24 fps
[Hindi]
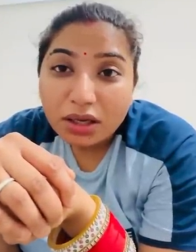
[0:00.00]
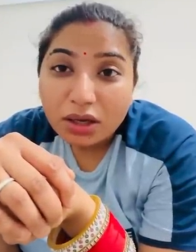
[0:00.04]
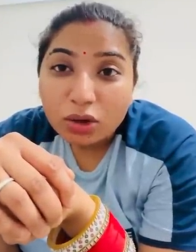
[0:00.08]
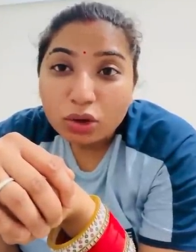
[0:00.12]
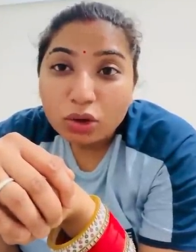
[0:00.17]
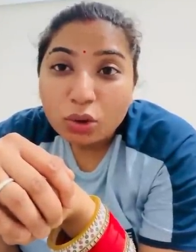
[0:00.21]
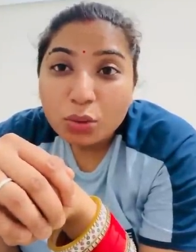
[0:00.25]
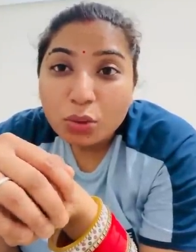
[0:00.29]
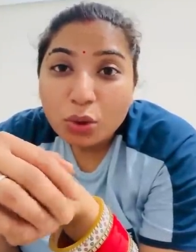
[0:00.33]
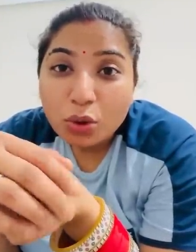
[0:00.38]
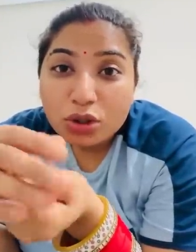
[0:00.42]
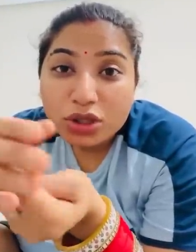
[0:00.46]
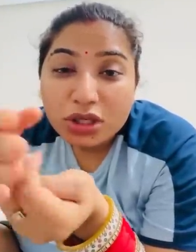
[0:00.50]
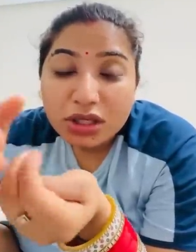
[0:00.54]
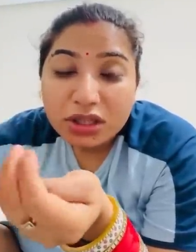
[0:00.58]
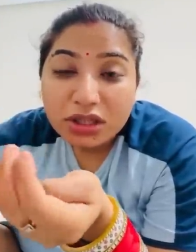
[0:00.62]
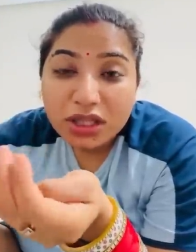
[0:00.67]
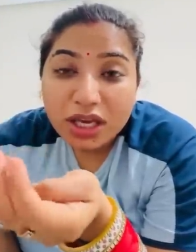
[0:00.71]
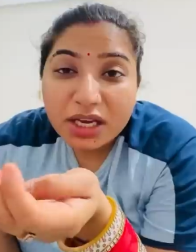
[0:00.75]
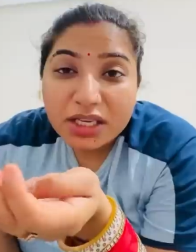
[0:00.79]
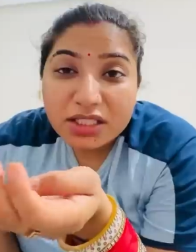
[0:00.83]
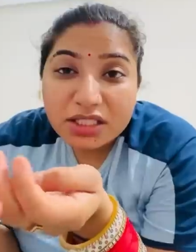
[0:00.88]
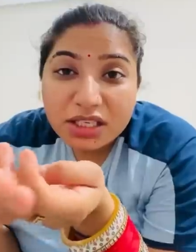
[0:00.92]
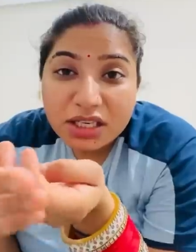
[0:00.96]
तुमको
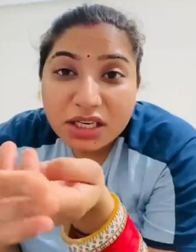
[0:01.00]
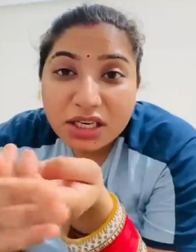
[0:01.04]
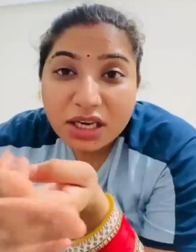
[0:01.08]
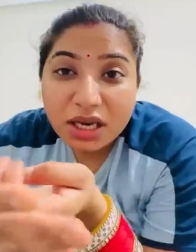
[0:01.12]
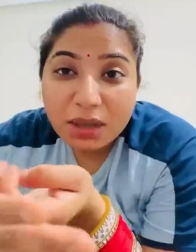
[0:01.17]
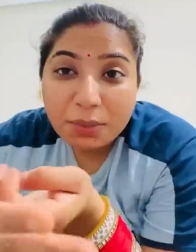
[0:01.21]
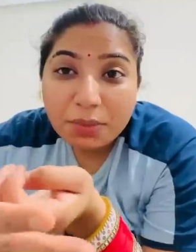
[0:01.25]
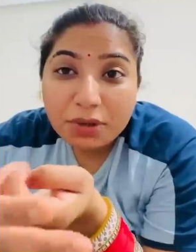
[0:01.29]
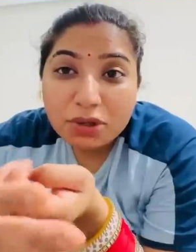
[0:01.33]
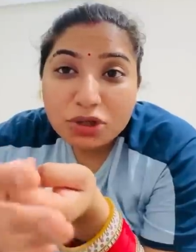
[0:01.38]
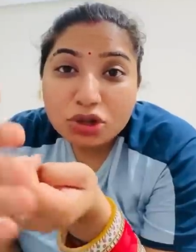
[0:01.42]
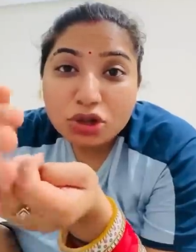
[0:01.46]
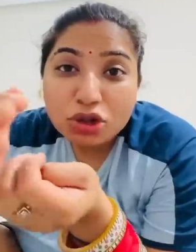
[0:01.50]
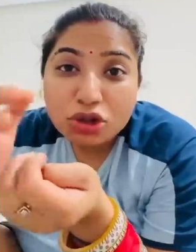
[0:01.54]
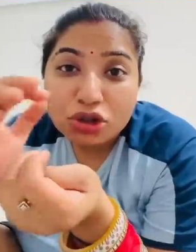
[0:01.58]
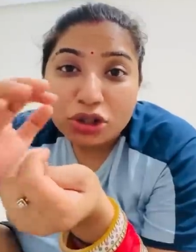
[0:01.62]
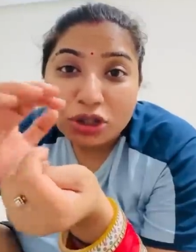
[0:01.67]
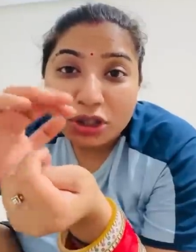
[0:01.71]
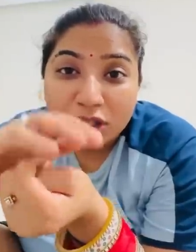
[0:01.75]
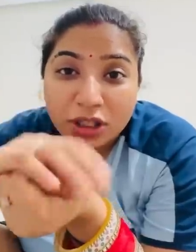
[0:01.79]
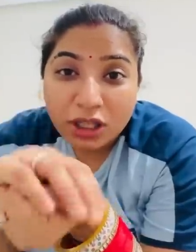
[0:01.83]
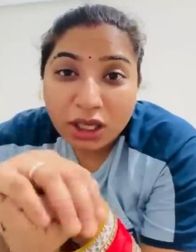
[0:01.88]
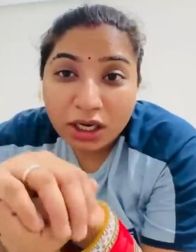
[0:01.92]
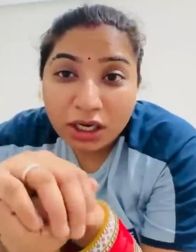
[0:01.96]
सत्ताईस डिग्री टेम्परेचर तो
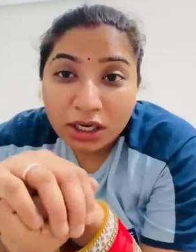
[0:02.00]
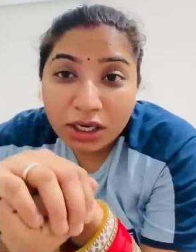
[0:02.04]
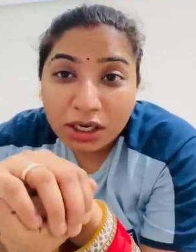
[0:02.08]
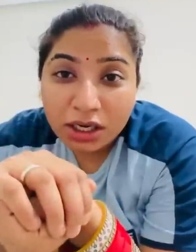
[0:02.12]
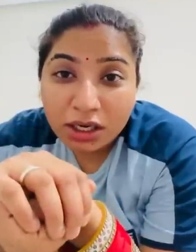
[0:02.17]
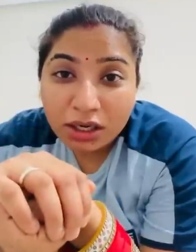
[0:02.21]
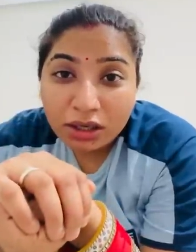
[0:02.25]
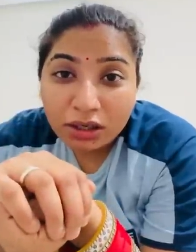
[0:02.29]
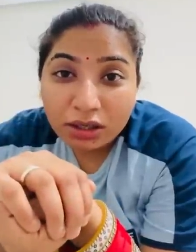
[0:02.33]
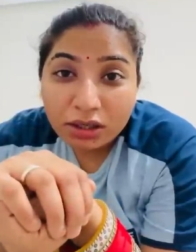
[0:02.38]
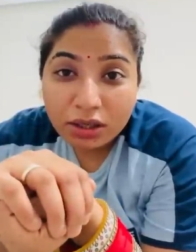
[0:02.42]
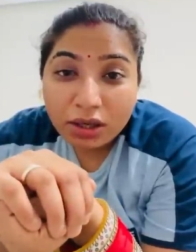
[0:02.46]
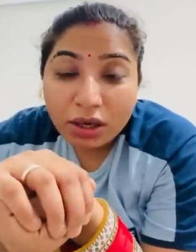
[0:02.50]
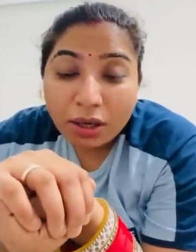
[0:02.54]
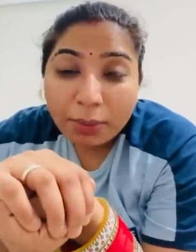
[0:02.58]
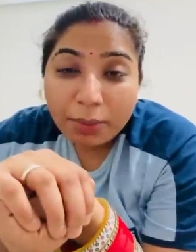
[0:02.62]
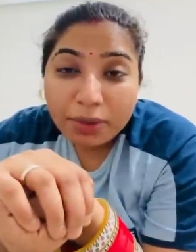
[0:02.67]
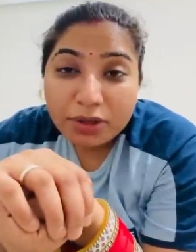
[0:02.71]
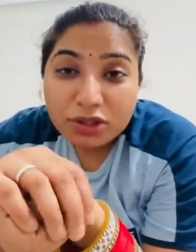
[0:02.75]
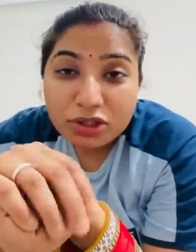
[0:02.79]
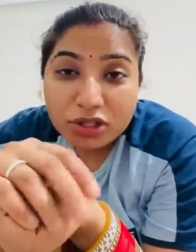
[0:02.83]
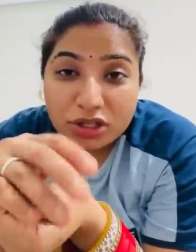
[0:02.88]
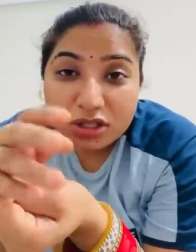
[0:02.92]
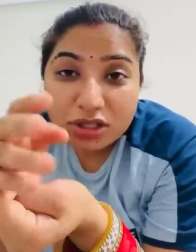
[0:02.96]
झेलता नहीं है
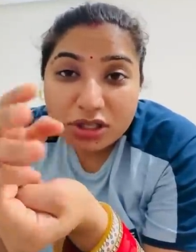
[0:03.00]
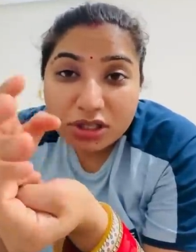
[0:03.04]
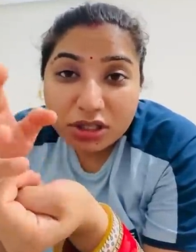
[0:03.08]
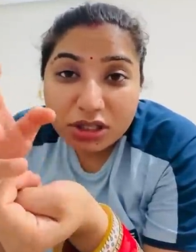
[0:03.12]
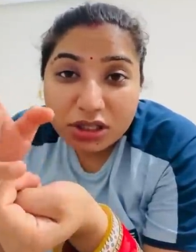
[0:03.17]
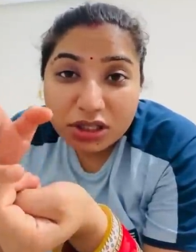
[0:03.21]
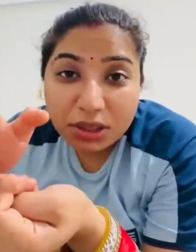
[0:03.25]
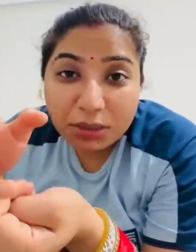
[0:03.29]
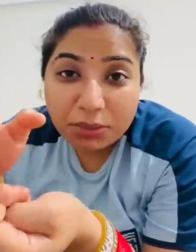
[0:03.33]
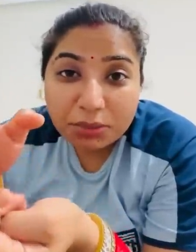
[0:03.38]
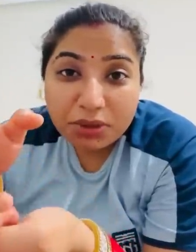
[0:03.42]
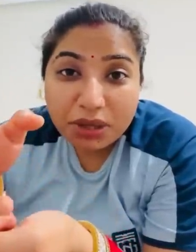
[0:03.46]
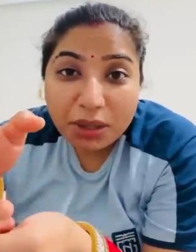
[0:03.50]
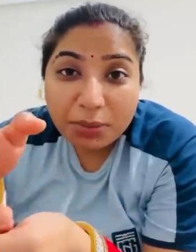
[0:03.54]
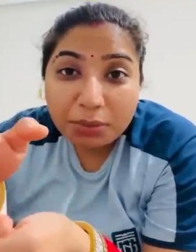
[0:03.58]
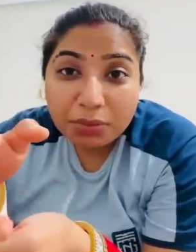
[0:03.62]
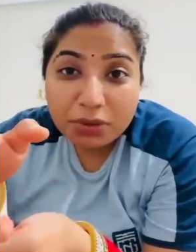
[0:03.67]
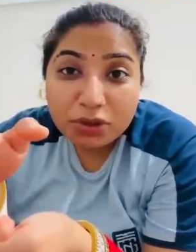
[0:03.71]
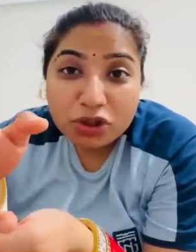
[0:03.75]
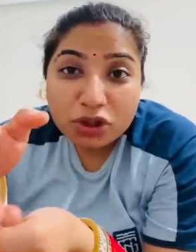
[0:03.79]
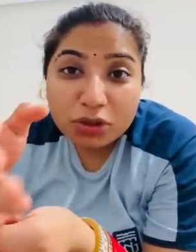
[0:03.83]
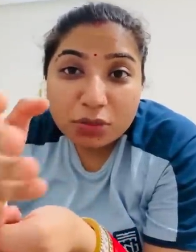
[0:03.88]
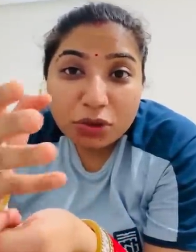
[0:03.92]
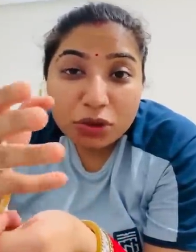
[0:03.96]
पच्चीस डिग्री
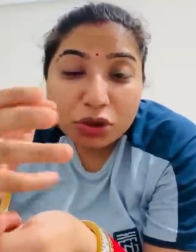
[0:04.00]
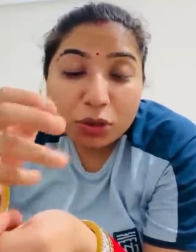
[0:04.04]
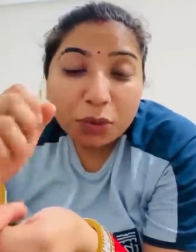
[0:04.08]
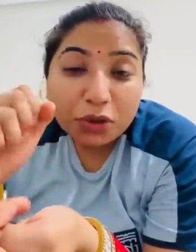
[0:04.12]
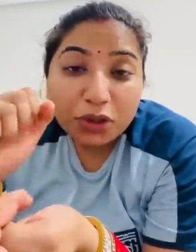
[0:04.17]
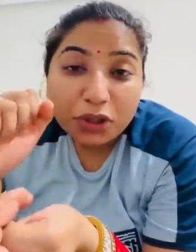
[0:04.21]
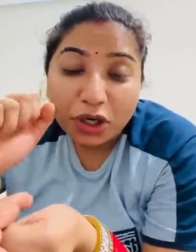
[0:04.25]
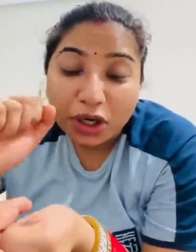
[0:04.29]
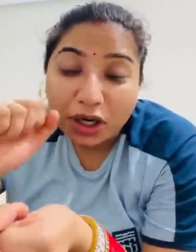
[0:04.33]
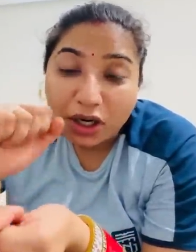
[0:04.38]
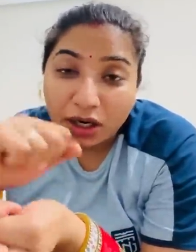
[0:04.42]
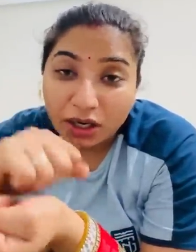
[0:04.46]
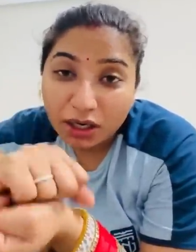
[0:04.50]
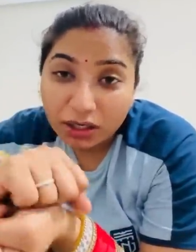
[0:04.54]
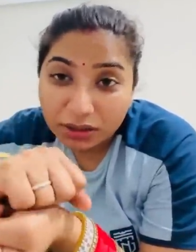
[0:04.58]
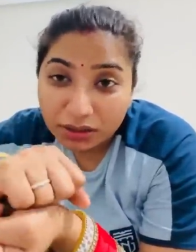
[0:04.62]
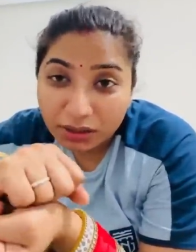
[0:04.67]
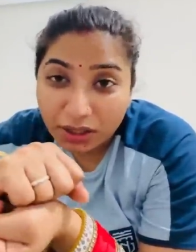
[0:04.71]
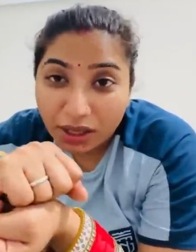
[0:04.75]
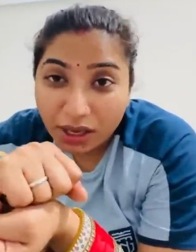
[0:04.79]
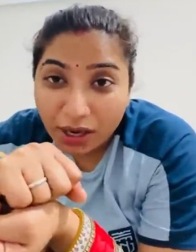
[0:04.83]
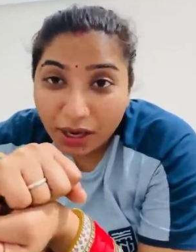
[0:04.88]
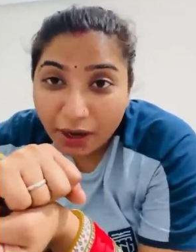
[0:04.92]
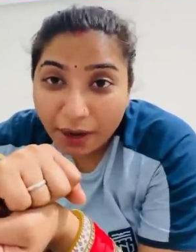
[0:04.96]
टेम्परेचर में तुम्हें ठंड
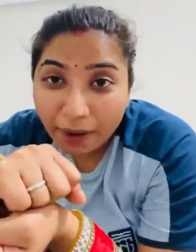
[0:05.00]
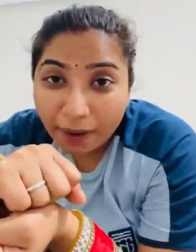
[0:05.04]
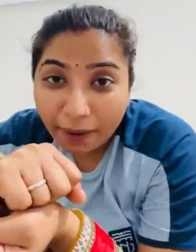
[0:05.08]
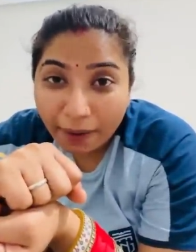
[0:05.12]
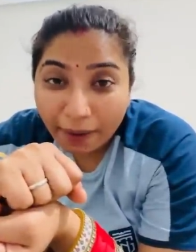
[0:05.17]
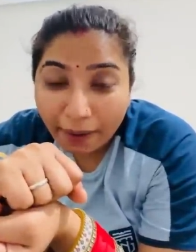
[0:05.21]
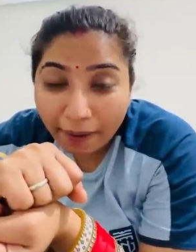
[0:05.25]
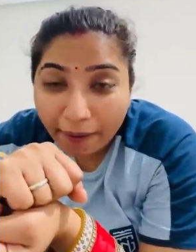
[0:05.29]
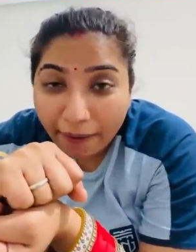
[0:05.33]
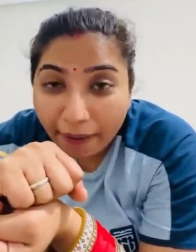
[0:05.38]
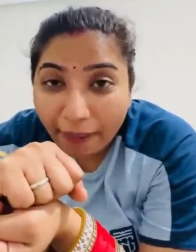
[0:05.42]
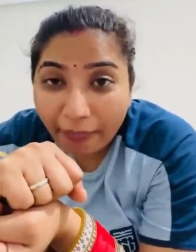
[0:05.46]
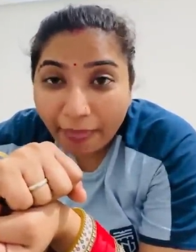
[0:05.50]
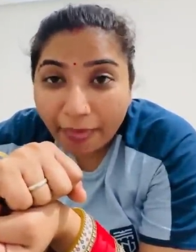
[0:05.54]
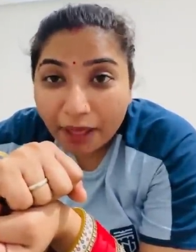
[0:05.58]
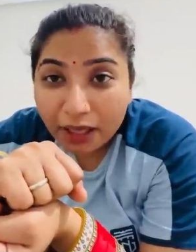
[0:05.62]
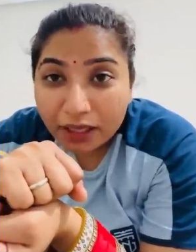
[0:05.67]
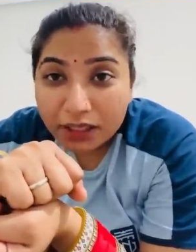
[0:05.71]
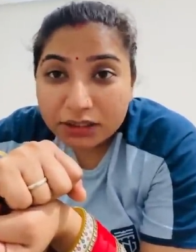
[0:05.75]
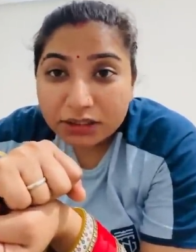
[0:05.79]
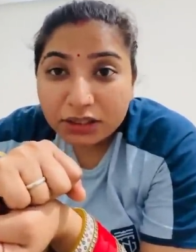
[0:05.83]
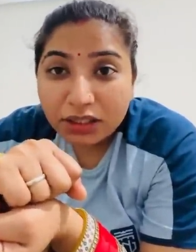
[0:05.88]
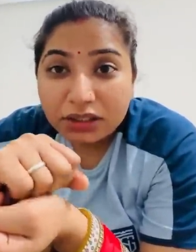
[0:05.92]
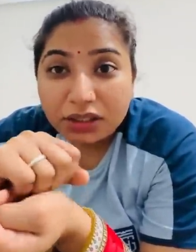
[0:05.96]
लगती है हैं
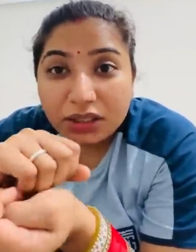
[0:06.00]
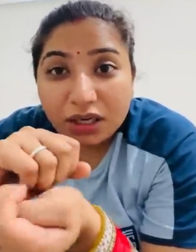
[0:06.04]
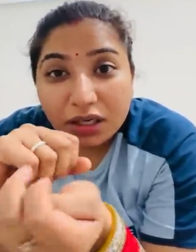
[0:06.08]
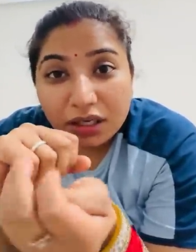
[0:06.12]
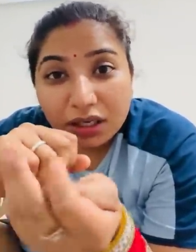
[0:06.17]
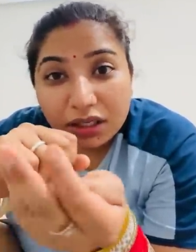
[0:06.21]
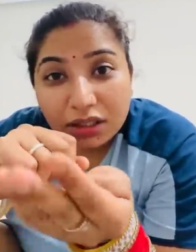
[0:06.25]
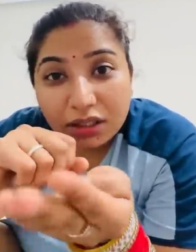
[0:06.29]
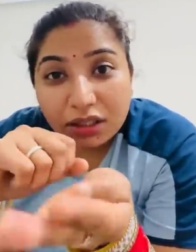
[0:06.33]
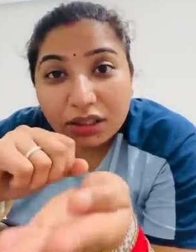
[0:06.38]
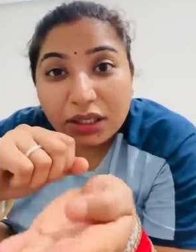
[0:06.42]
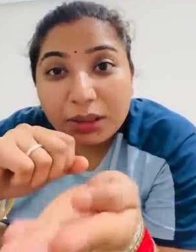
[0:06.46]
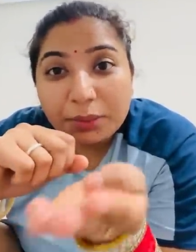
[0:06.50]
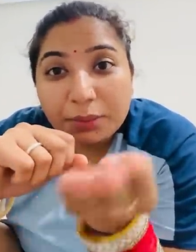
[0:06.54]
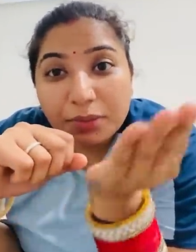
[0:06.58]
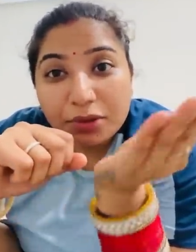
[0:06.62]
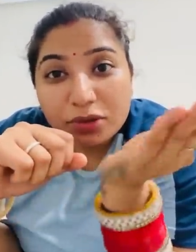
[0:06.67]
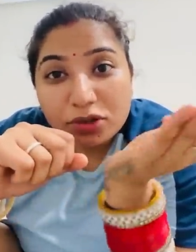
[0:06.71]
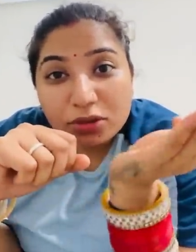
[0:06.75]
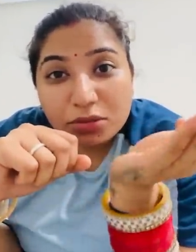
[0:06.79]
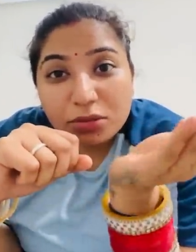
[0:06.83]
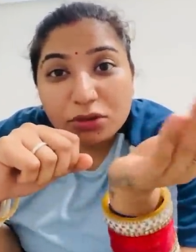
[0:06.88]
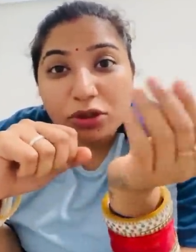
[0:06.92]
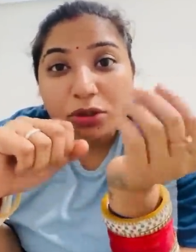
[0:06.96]
सत्रह डिग्री
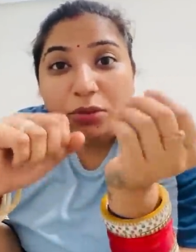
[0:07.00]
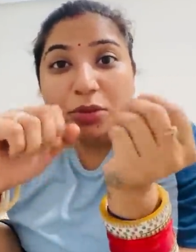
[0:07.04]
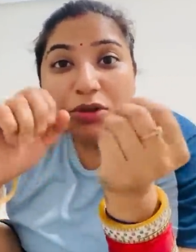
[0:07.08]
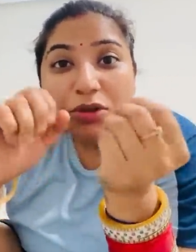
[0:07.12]
टेम्परेचर में तुम